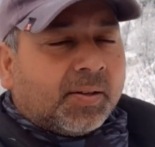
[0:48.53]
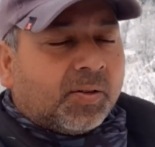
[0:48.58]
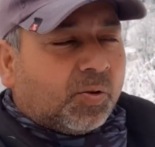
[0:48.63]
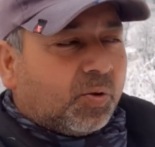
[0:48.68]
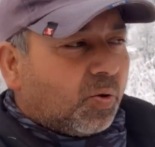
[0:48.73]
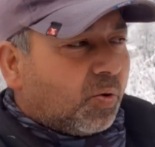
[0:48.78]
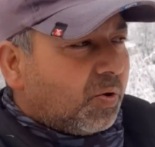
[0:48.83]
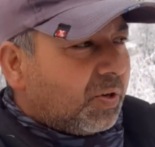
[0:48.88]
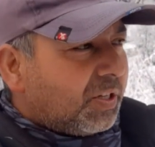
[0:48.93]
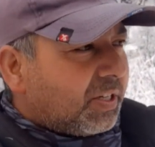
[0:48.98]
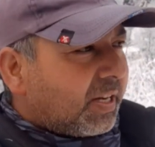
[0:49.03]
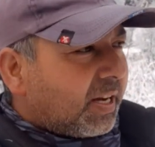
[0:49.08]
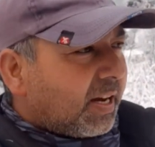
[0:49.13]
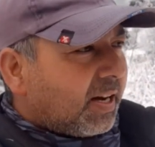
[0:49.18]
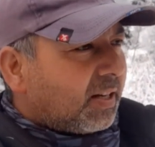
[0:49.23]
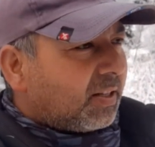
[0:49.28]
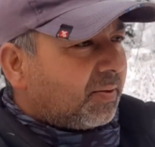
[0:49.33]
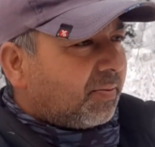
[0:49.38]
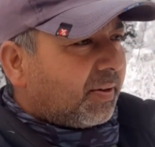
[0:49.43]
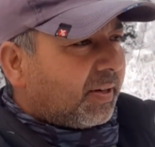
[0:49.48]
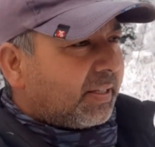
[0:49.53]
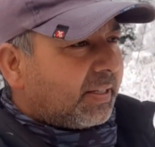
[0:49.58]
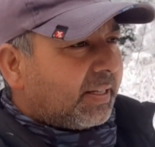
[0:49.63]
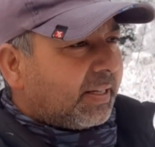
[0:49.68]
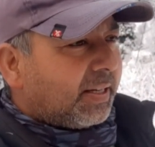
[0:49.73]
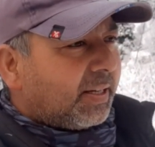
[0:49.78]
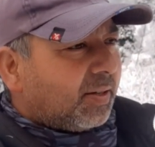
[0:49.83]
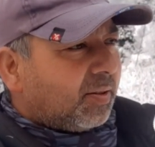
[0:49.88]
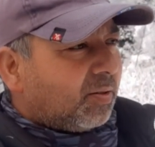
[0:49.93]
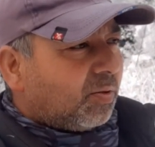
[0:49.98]
दो इंच के आसपास
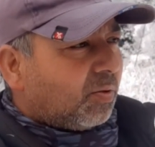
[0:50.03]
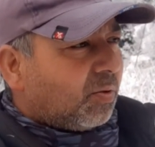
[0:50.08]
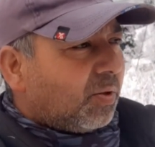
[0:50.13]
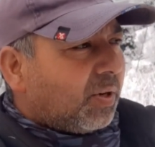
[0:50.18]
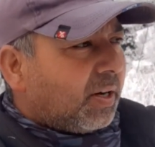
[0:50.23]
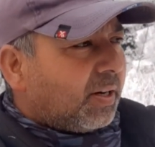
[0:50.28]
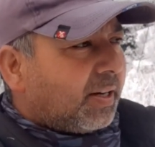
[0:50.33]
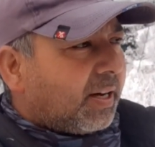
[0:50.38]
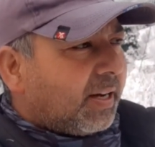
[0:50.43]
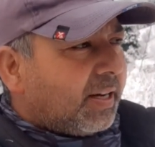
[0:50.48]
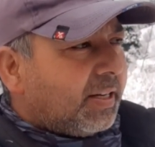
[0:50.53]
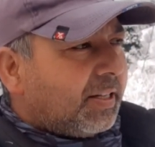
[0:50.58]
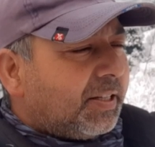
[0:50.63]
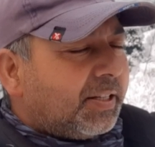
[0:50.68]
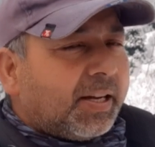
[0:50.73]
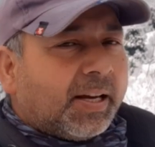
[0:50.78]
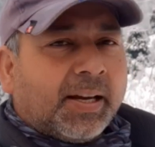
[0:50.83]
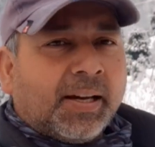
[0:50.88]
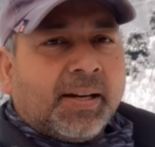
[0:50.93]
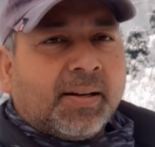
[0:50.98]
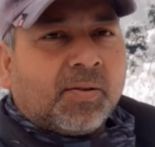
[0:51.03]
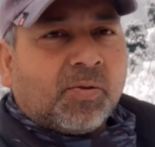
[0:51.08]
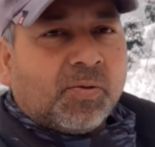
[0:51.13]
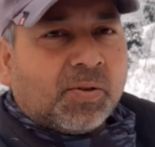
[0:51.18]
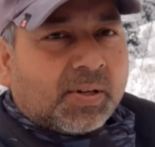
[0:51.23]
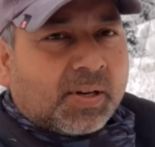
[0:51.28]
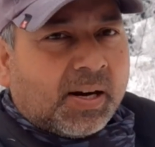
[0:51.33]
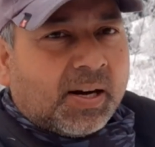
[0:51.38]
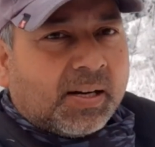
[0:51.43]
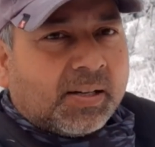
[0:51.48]
है दो या ढाई इंच है कोई
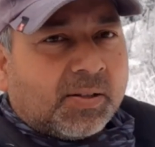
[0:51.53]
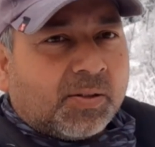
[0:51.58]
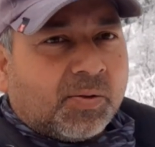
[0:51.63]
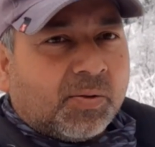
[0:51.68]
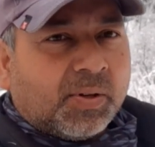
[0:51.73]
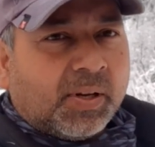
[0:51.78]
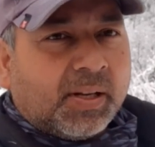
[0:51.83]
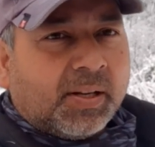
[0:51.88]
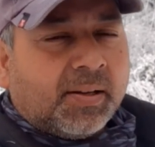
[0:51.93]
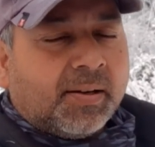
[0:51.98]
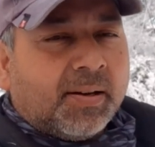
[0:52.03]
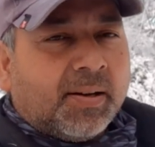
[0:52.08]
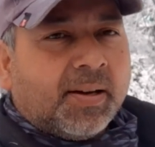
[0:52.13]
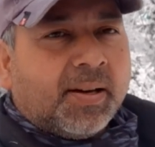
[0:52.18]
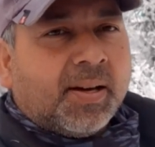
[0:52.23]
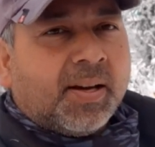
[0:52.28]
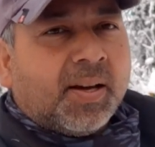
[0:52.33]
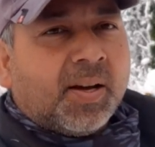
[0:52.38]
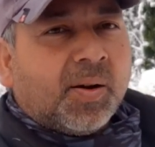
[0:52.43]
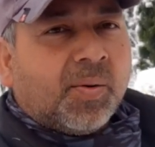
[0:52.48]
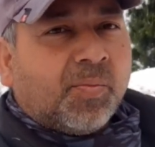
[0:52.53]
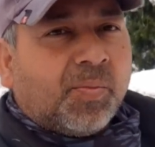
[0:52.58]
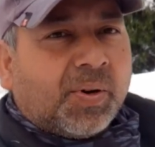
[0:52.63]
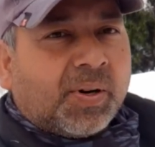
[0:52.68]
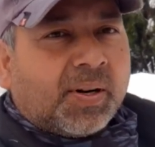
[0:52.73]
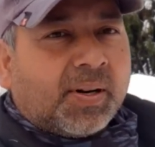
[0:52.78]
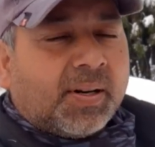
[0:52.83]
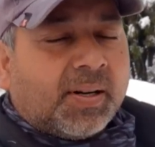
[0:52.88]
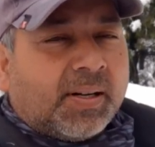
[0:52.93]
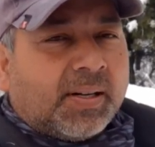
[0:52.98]
ख़ास तो नहीं
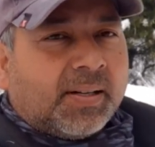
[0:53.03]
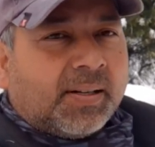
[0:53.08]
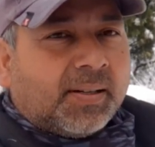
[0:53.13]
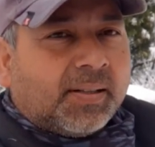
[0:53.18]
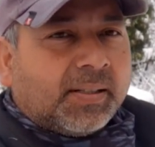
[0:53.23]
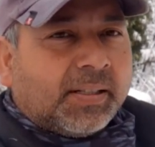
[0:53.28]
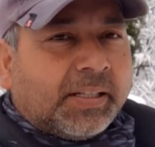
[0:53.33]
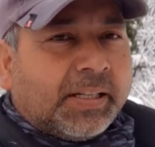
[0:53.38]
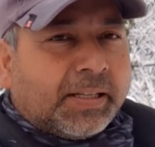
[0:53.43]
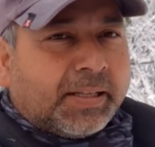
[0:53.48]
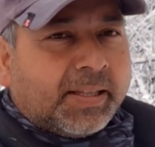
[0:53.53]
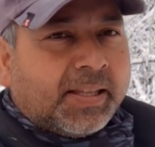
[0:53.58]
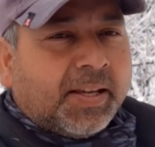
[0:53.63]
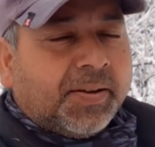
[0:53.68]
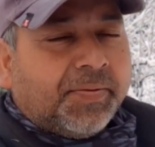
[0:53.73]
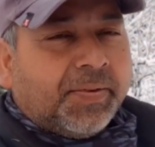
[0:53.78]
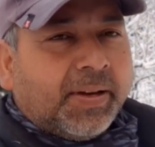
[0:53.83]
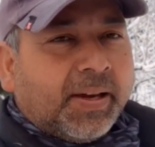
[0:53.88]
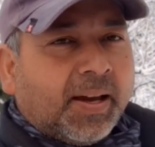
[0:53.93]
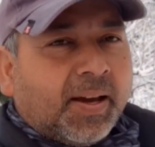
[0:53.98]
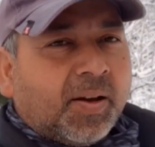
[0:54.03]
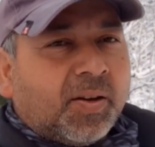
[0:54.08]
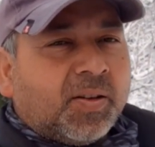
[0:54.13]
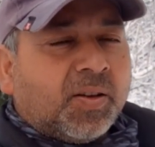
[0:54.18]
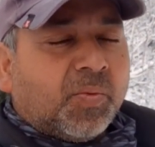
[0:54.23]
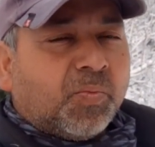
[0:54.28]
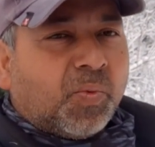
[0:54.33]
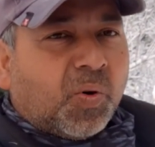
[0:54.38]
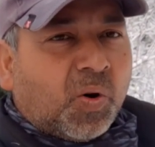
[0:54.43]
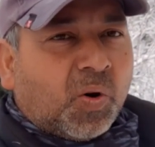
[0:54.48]
पर जितनी भी है
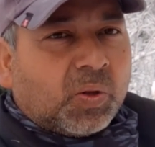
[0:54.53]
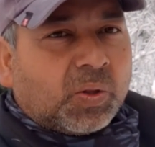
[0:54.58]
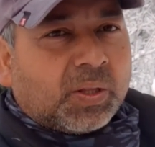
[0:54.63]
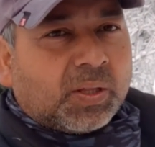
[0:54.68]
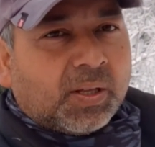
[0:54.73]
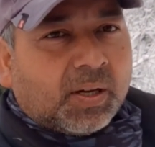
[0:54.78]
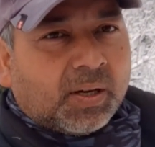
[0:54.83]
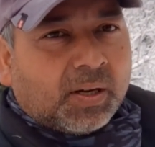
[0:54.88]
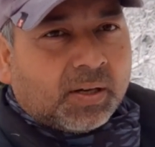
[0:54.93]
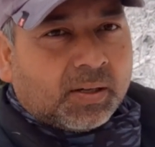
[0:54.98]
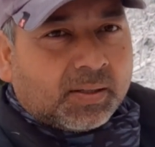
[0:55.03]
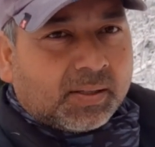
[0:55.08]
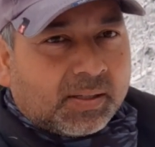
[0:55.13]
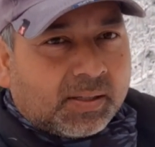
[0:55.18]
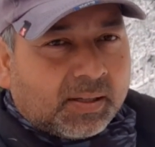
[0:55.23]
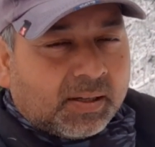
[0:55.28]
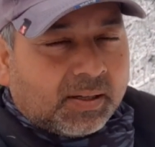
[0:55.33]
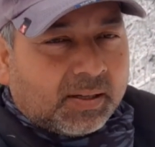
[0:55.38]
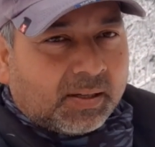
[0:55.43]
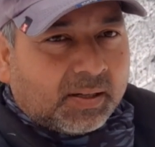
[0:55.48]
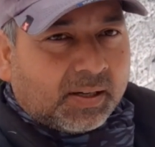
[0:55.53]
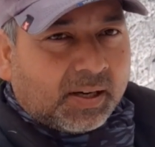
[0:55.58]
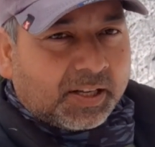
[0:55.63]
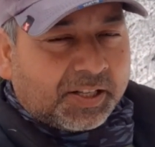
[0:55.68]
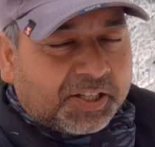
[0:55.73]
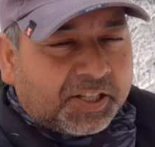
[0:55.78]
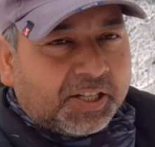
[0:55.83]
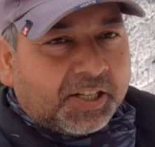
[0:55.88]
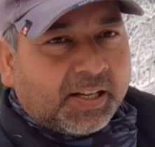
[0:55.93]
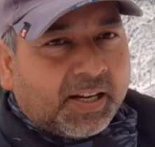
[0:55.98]
ये बहुत
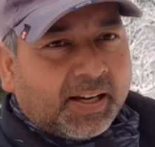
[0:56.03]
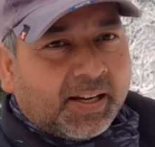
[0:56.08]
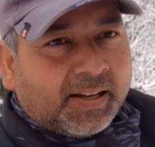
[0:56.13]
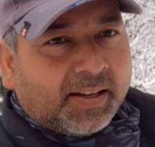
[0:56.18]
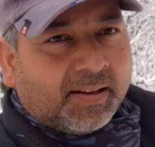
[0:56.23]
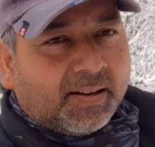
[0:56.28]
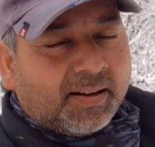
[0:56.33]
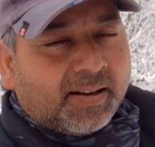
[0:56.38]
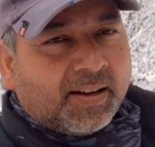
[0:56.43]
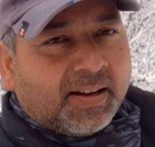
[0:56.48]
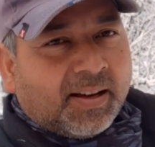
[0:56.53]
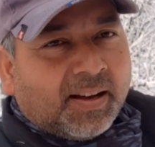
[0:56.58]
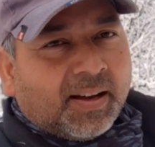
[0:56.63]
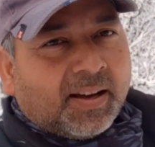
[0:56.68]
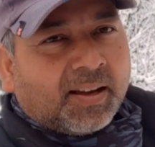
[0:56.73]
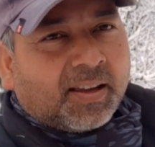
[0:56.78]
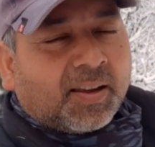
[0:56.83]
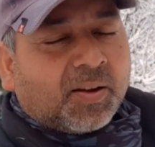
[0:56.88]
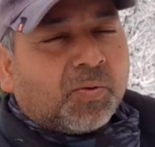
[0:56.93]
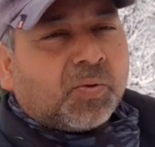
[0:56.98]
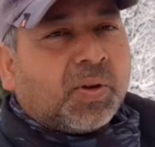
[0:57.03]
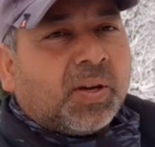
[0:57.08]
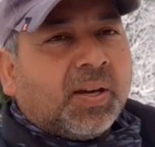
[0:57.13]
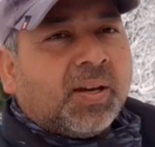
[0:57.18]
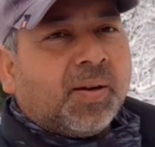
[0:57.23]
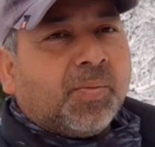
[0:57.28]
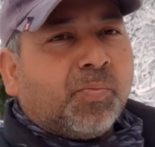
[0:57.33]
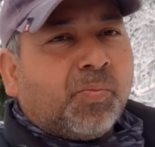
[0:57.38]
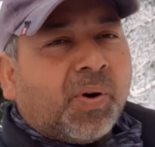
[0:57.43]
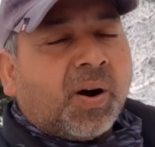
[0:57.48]
अच्छी है क्योंकि
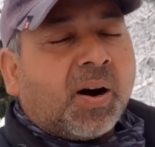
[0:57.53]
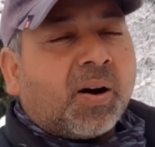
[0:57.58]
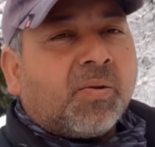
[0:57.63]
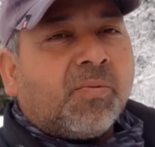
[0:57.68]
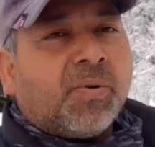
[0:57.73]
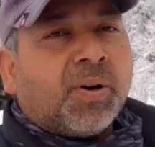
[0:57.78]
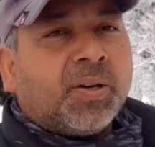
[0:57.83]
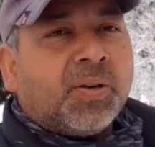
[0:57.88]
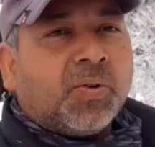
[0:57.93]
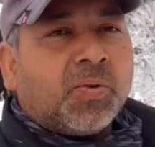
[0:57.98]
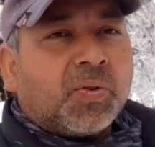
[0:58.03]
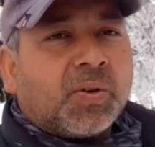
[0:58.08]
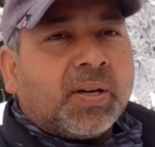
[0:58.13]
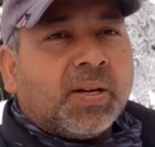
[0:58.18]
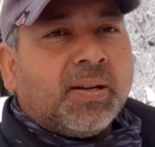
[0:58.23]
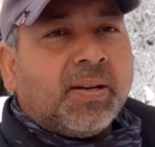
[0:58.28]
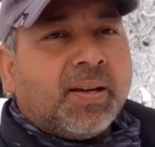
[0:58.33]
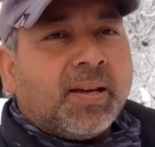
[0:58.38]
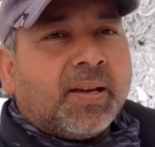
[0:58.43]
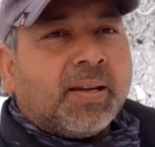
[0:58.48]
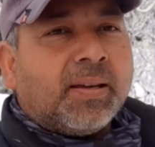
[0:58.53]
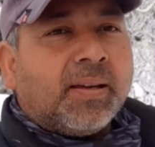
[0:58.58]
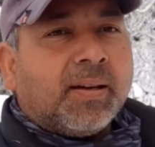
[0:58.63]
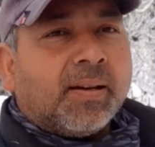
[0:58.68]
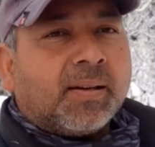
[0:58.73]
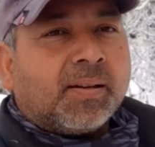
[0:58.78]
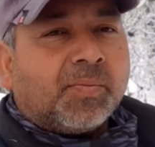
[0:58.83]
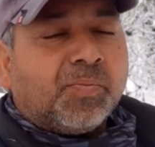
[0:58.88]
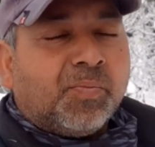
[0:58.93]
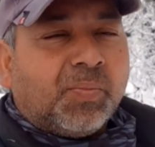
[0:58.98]
बागवानों के लिए ये
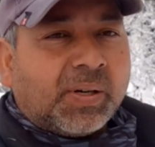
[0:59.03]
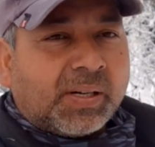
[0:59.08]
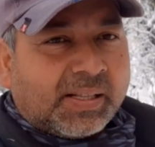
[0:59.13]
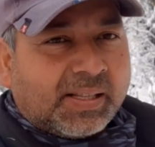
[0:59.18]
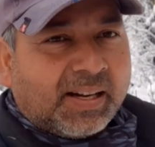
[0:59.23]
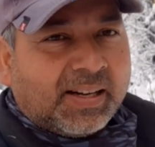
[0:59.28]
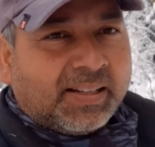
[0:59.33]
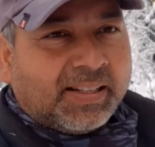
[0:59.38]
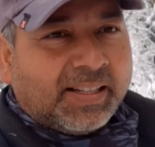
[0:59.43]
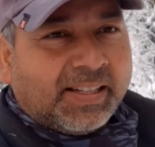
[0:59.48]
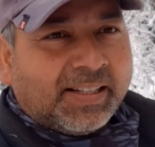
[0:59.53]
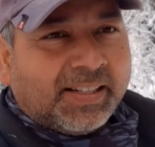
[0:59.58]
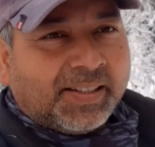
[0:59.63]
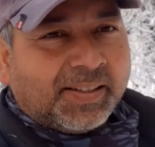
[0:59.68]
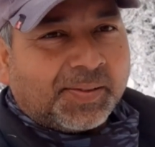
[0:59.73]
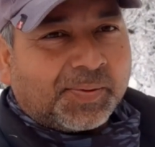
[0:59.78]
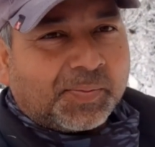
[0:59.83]
एक वरदान है